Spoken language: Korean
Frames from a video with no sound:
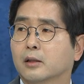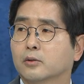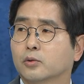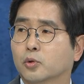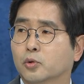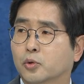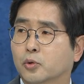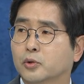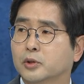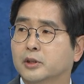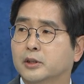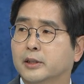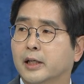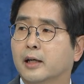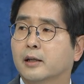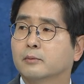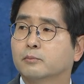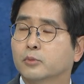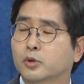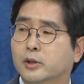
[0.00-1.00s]
노동
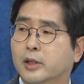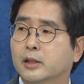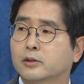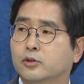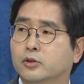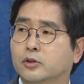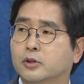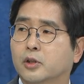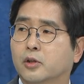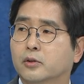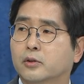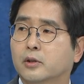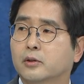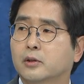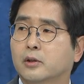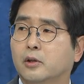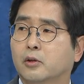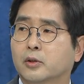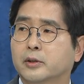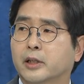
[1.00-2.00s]
시장, 물가 수준에
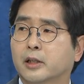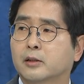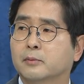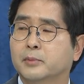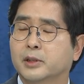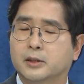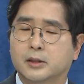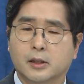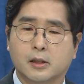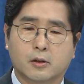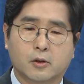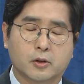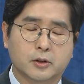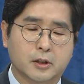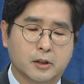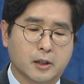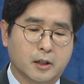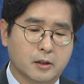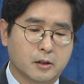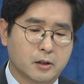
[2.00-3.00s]
어떤 영향을 미칠
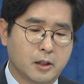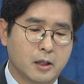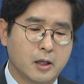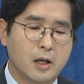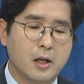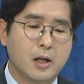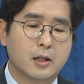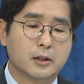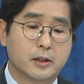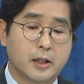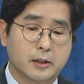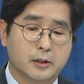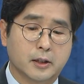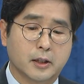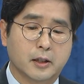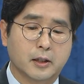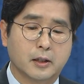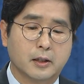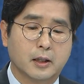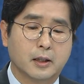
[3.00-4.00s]
것인가를
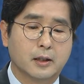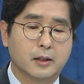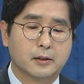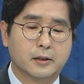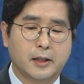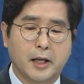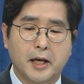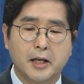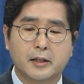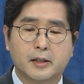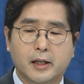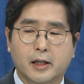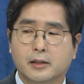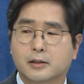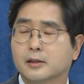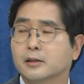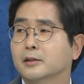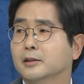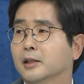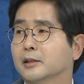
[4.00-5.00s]
이제
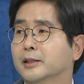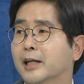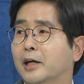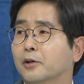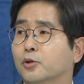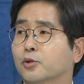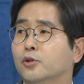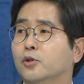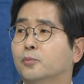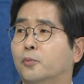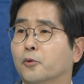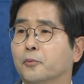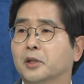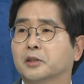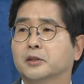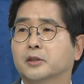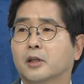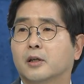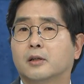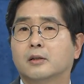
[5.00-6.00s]
데이터를 이제 자료를 네.
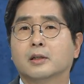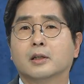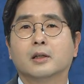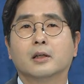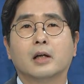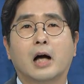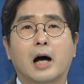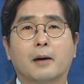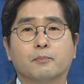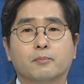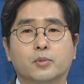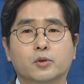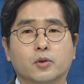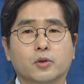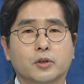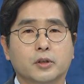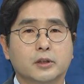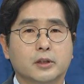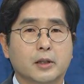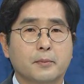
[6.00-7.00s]
보면서
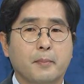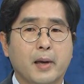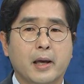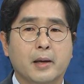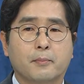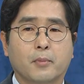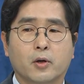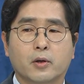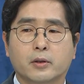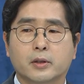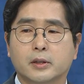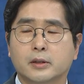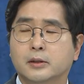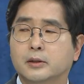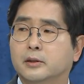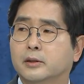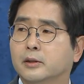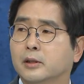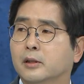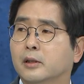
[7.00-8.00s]
앞으로 이제 매번
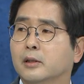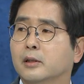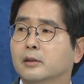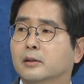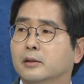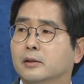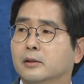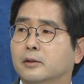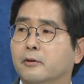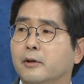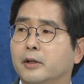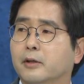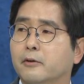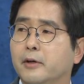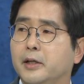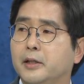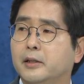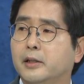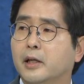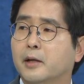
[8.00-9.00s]
있을 그
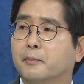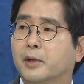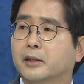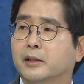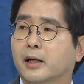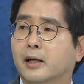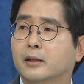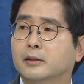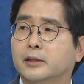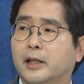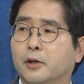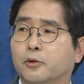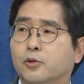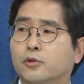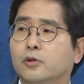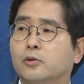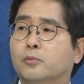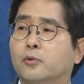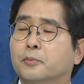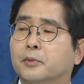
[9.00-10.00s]
회의 때마다
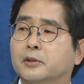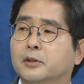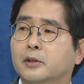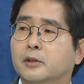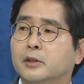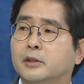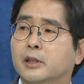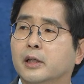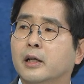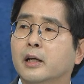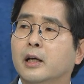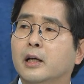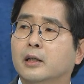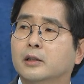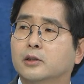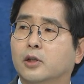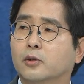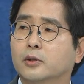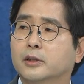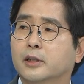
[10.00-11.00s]
자료를 보면서 이제
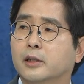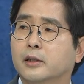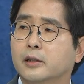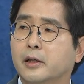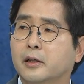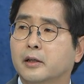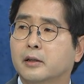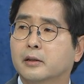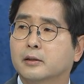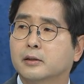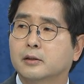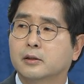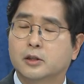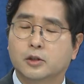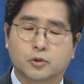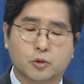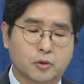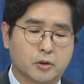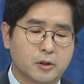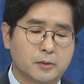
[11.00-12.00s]
정책의 음. 그
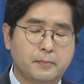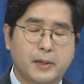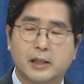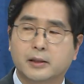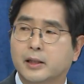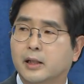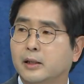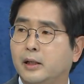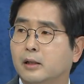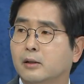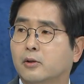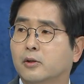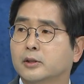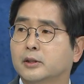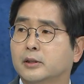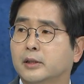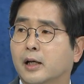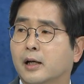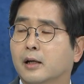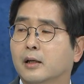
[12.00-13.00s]
기조를 판단할
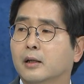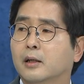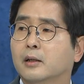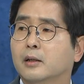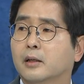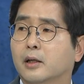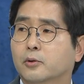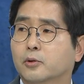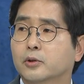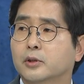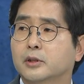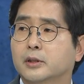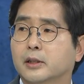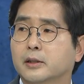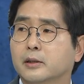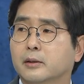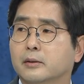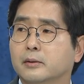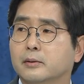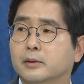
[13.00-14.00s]
것이다라고 이제
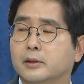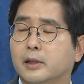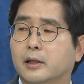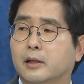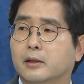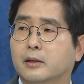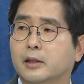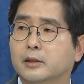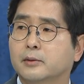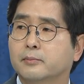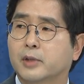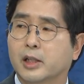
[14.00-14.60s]
생각을 하시면